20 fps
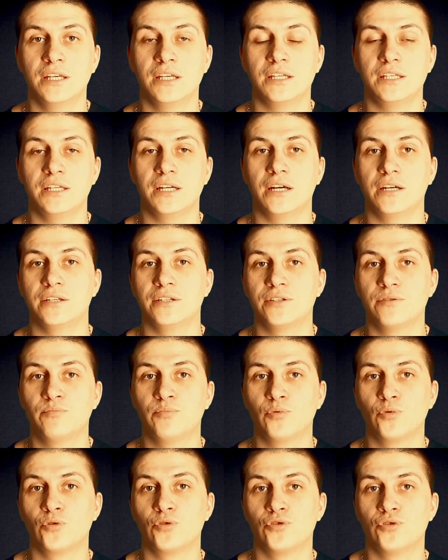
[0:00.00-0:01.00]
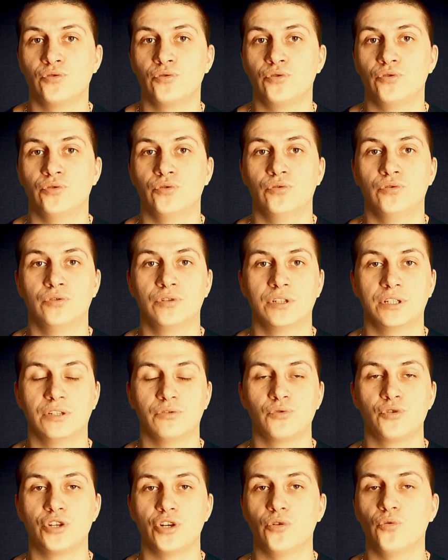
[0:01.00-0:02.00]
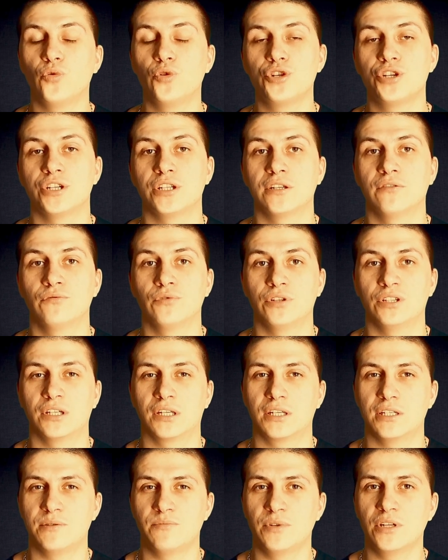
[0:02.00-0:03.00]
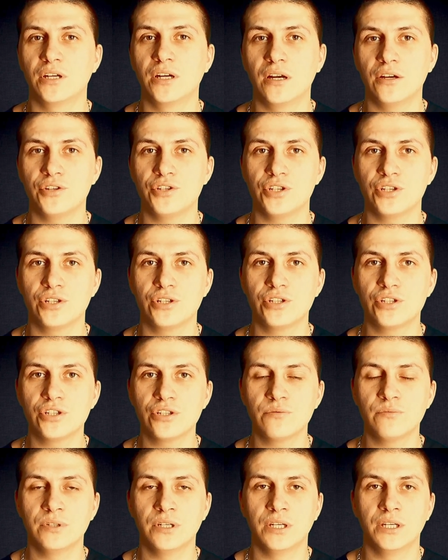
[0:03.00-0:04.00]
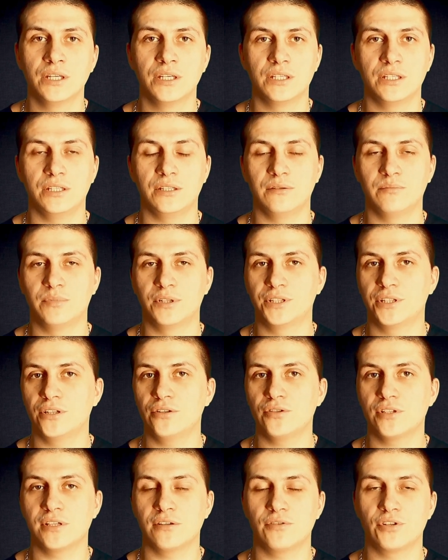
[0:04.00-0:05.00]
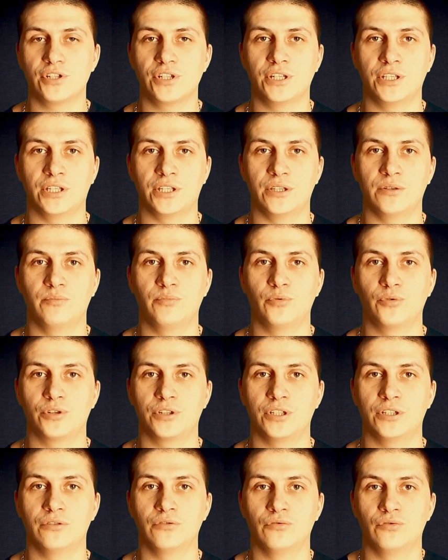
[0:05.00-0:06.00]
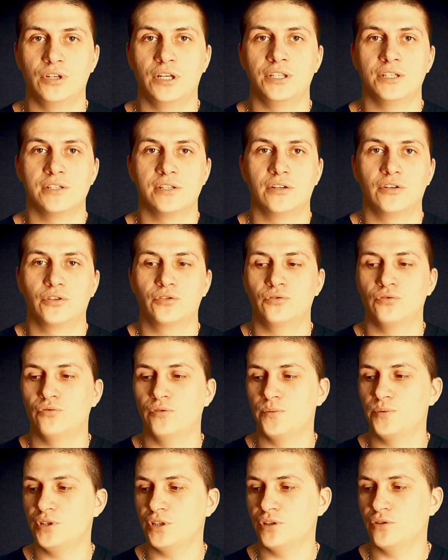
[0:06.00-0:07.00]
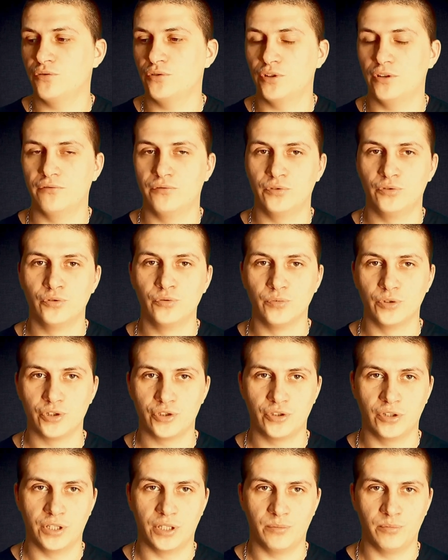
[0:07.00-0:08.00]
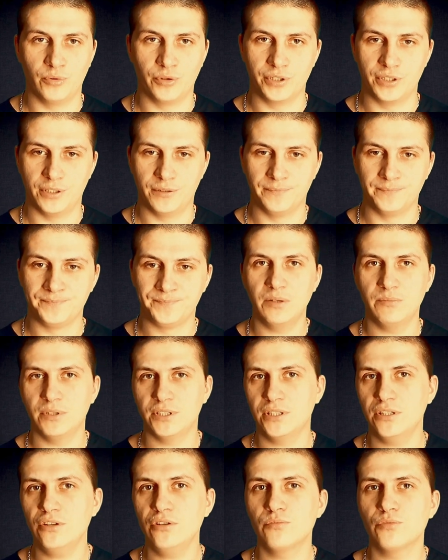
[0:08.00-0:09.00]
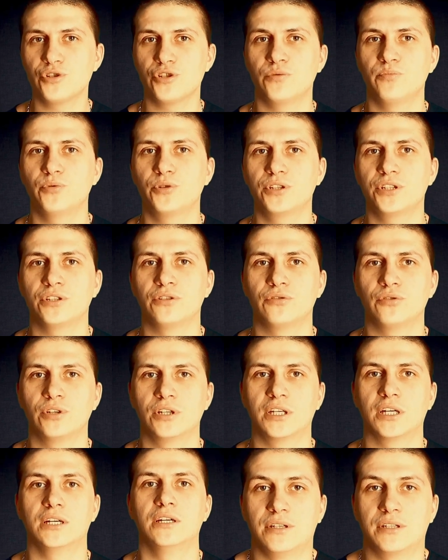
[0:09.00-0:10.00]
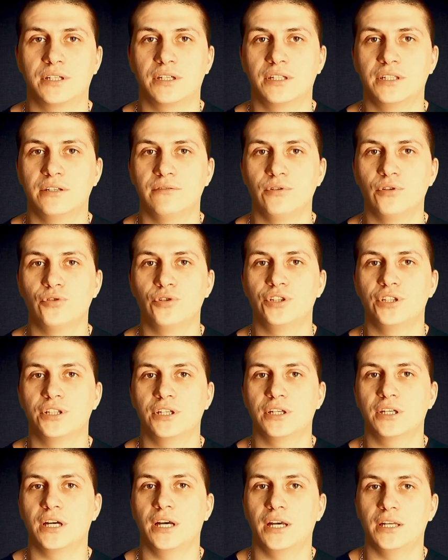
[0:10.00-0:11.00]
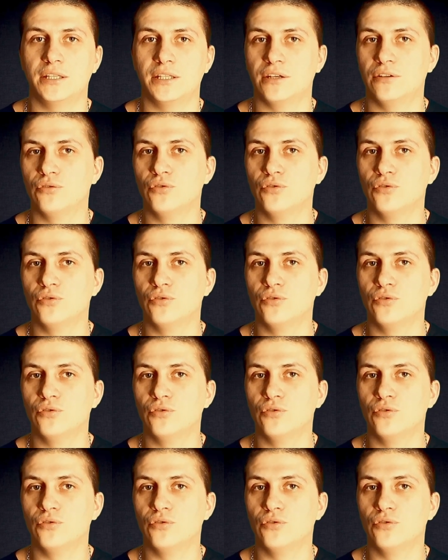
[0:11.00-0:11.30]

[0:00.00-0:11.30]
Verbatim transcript: Я использую уже очень давно энергосберегающий режим, и батарею совершенно не портит. Ну, я не знаю, кто вообще такое выдумает, что она портит. Батарею может портить только, э, когда выходит какая-то